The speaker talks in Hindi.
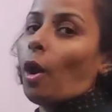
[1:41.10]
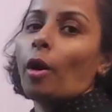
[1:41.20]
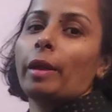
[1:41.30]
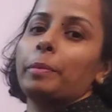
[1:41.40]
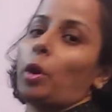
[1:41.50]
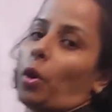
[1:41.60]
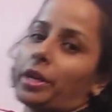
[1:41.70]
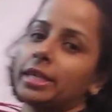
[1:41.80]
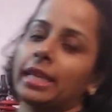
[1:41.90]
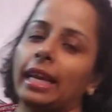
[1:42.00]
और अपने
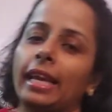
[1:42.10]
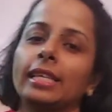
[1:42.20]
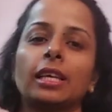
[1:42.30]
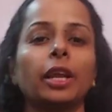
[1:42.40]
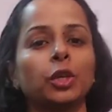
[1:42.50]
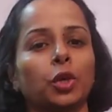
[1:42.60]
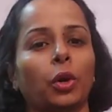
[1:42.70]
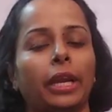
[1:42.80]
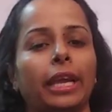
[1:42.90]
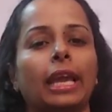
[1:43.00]
ऑर्डर्स के लिए
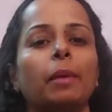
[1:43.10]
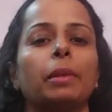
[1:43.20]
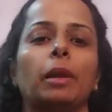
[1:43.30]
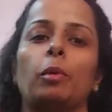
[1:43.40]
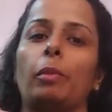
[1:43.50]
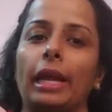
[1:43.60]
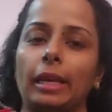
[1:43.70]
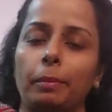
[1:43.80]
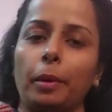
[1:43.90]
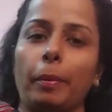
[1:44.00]
स्क्रीनशॉट लेके मेरे मोबाइल
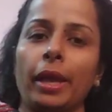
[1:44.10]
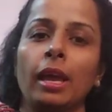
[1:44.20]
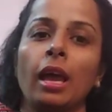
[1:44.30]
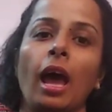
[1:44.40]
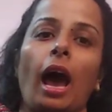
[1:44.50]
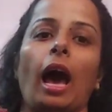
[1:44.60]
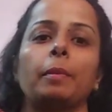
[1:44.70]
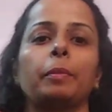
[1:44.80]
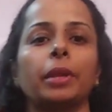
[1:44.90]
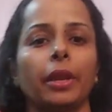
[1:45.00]
नंबर पे आप
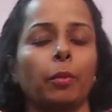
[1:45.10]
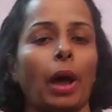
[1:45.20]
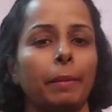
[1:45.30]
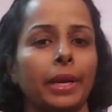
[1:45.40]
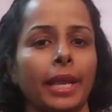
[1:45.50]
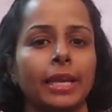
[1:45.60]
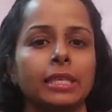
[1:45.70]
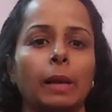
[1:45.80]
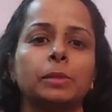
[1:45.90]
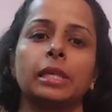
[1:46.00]
अपनी रिक्वायरमेंट के
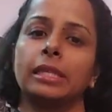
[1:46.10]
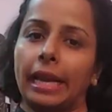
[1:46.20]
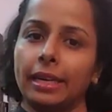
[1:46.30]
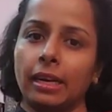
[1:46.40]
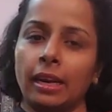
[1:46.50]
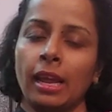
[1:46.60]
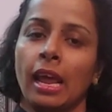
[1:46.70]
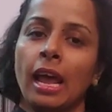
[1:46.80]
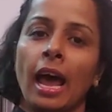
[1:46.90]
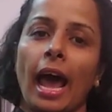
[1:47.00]
हिसाब से सेंड करें
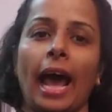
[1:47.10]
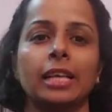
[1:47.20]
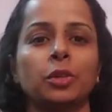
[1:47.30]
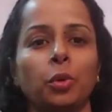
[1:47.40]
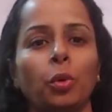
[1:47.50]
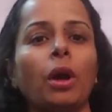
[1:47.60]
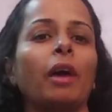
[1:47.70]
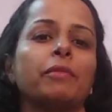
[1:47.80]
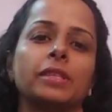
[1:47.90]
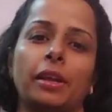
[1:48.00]
एज यू नो
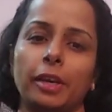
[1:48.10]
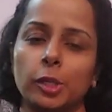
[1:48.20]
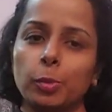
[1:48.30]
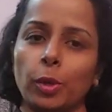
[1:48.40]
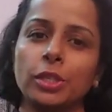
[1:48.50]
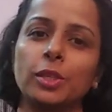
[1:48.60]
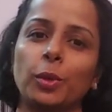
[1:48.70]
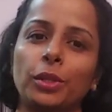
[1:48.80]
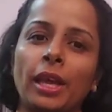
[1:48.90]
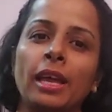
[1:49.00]
काफी सारे रिस्पॉन्सेज
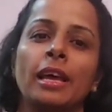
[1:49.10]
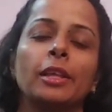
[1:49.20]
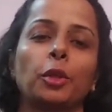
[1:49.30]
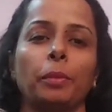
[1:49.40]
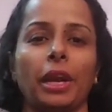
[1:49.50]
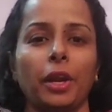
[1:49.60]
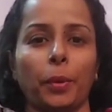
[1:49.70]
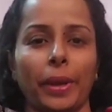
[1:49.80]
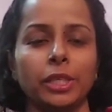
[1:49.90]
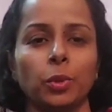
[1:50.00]
होते हैं तो मेरा
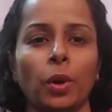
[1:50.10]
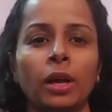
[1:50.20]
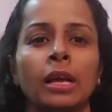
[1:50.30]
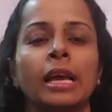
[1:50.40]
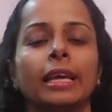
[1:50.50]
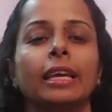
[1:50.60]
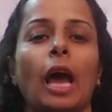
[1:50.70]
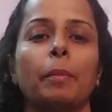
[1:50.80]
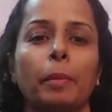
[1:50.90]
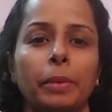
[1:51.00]
रिक्वेस्ट होगा कि
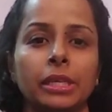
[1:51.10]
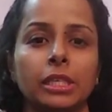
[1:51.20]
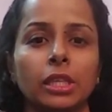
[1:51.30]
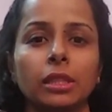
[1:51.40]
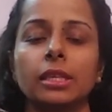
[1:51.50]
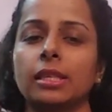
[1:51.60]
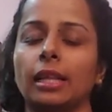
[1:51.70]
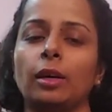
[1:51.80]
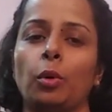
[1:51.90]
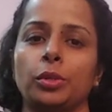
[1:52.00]
आप अपनी जितनी
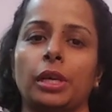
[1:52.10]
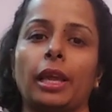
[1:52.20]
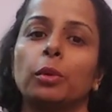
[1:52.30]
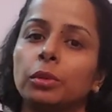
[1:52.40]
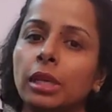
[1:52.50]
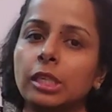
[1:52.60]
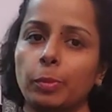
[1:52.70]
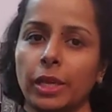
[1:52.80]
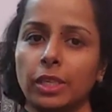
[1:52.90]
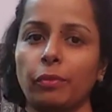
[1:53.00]
ज्यादा हो सके उतना
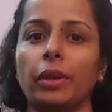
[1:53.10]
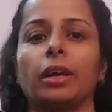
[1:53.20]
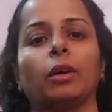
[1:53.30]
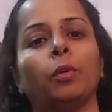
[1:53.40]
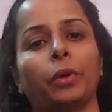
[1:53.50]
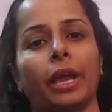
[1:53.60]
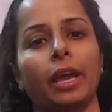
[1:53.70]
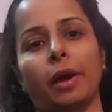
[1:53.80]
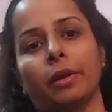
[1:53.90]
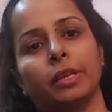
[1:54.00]
स्पेसिफिक होके
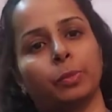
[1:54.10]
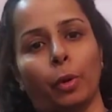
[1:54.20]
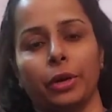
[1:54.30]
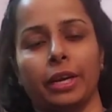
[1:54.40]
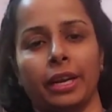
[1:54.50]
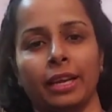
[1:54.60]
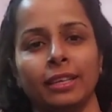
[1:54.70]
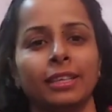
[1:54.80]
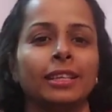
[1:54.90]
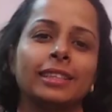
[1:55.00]
रिस्पॉन्ड करें
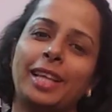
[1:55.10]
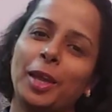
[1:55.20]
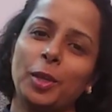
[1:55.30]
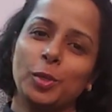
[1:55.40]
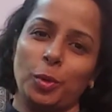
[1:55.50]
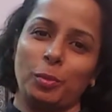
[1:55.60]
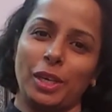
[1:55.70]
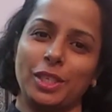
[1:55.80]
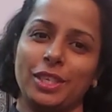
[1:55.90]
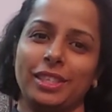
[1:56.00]
थैंक यू सो
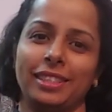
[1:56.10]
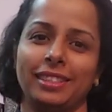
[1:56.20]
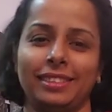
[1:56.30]
मच